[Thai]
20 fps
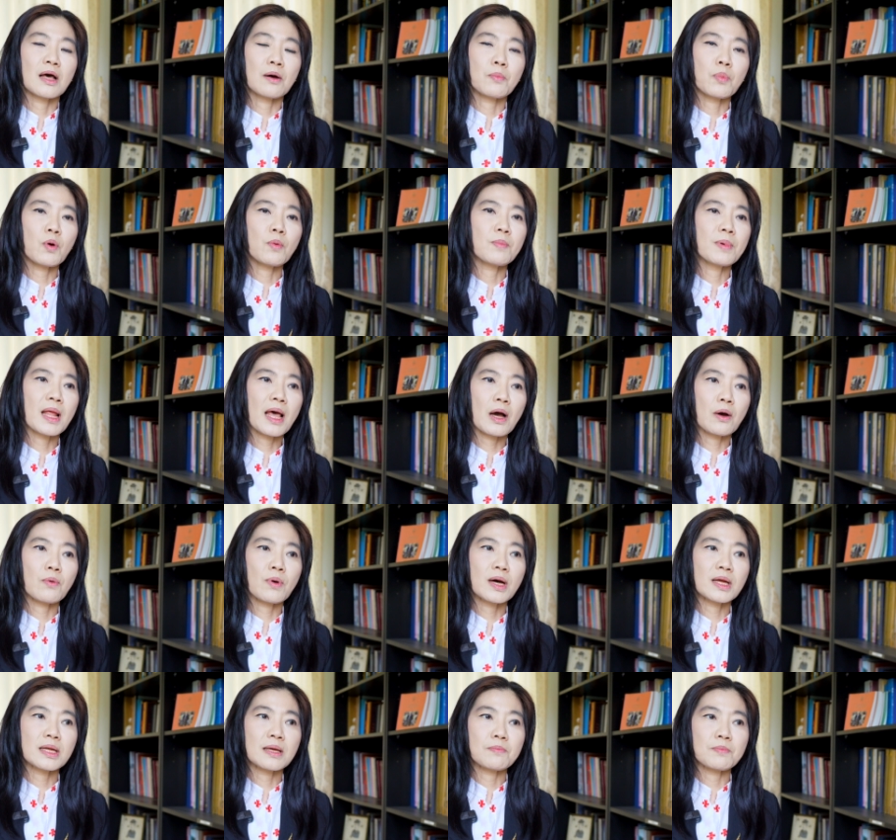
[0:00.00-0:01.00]
เราพบแล้ว
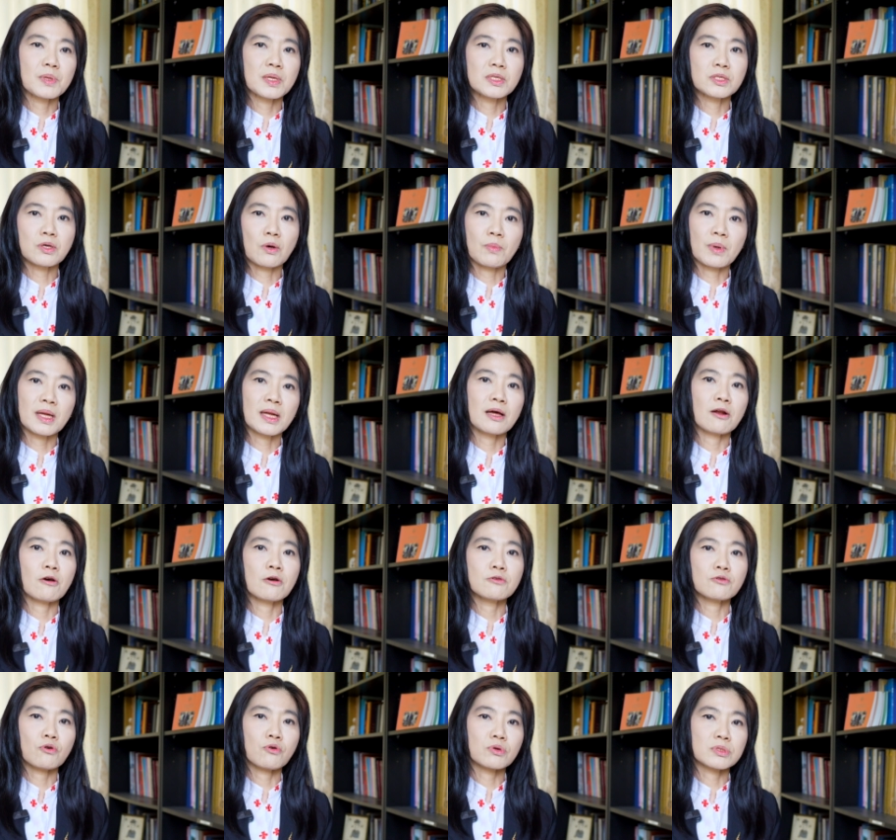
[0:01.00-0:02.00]
ว่าในปี
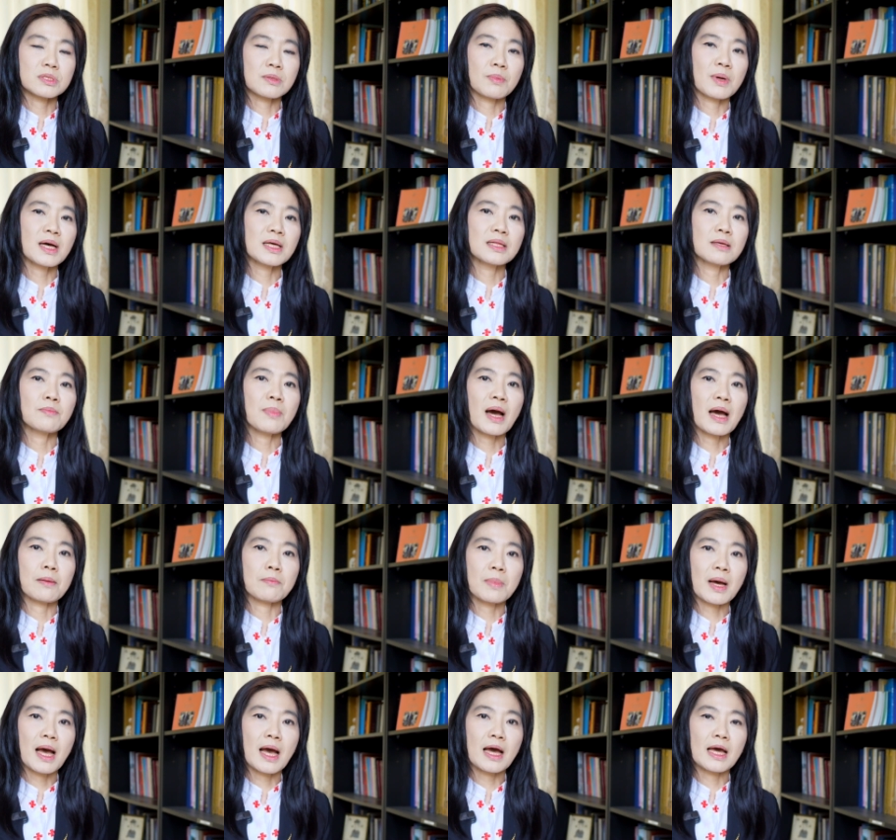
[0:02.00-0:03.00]
2565 ที่ผ่าน
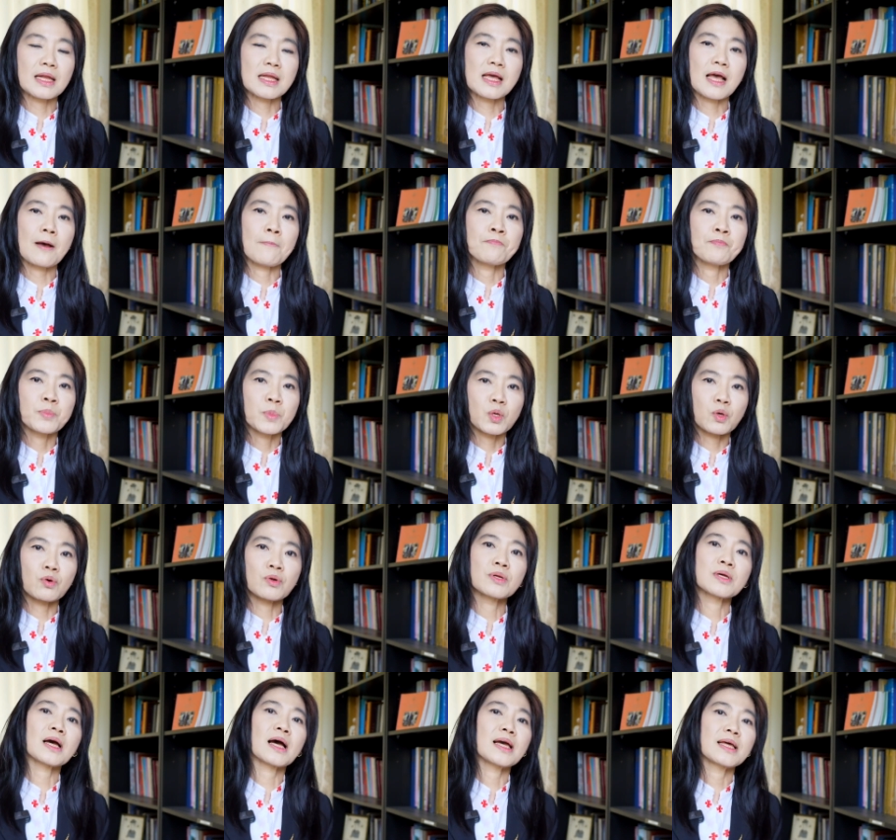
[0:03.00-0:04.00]
มาเนี่ยก
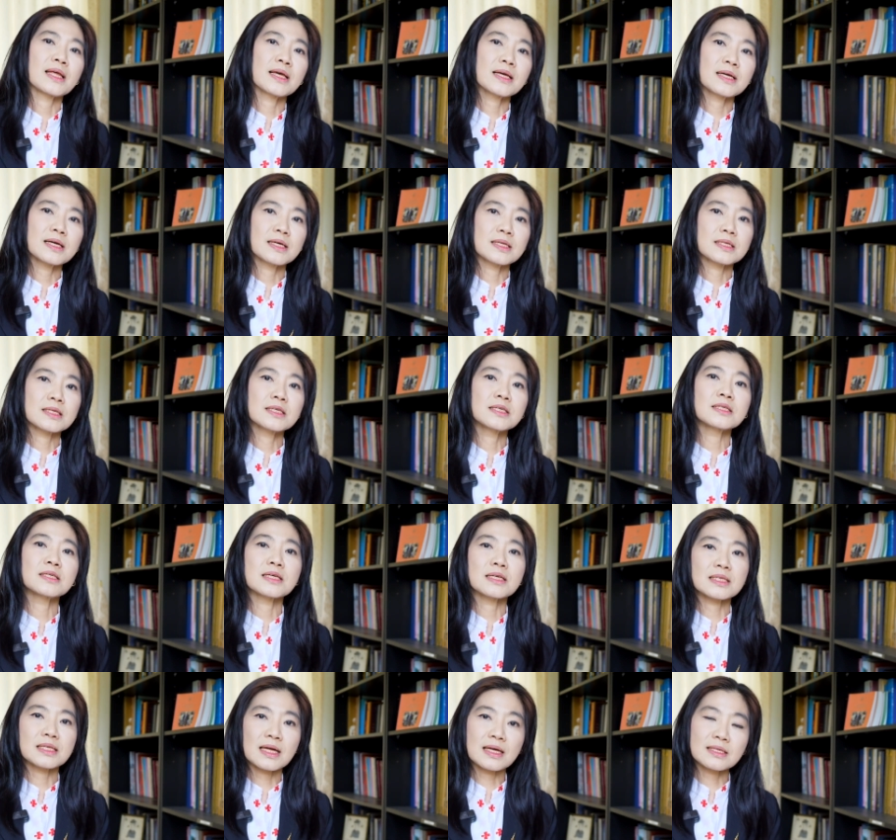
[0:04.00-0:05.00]
ลไกได้เกิดขึ้น
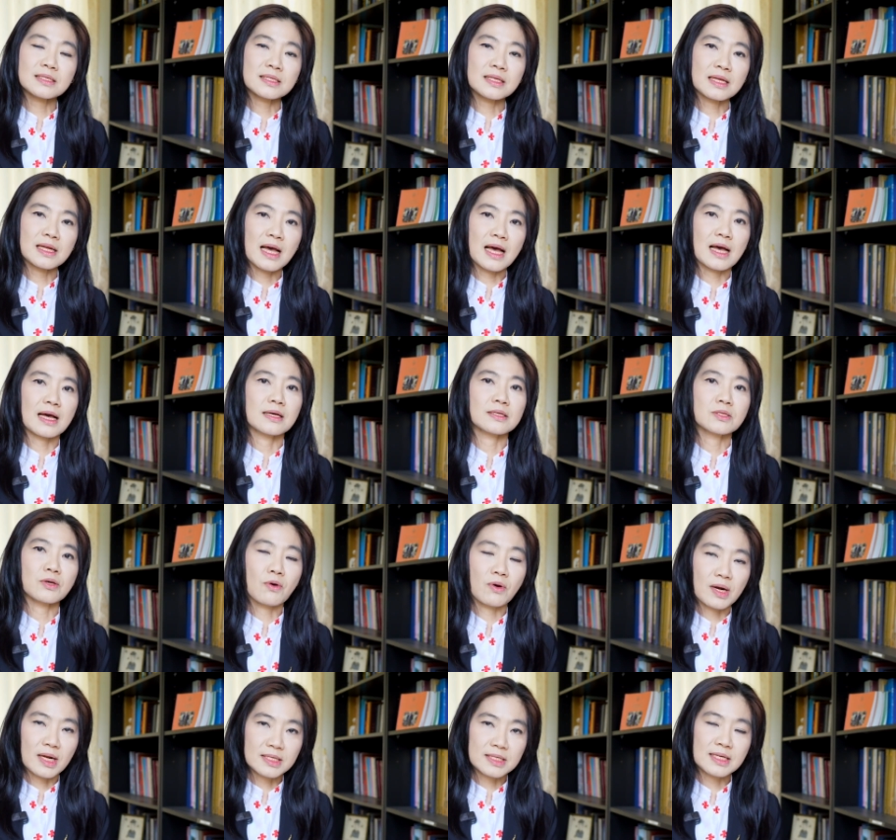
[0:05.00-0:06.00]
ในลักษณะ
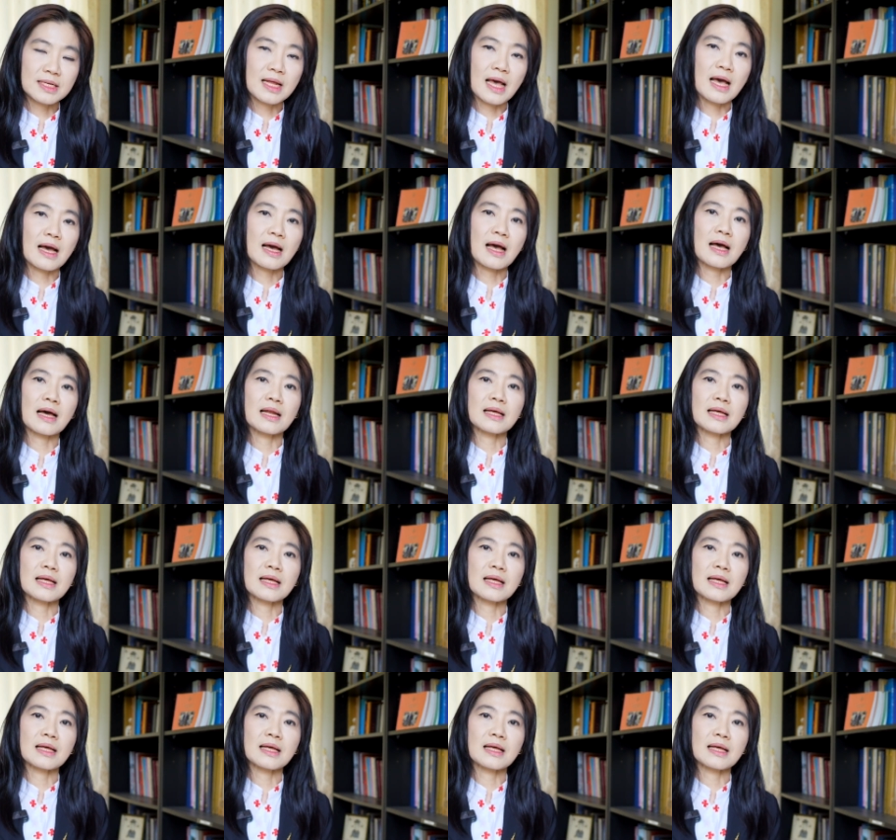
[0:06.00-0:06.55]
2 ลักษณะค่ะ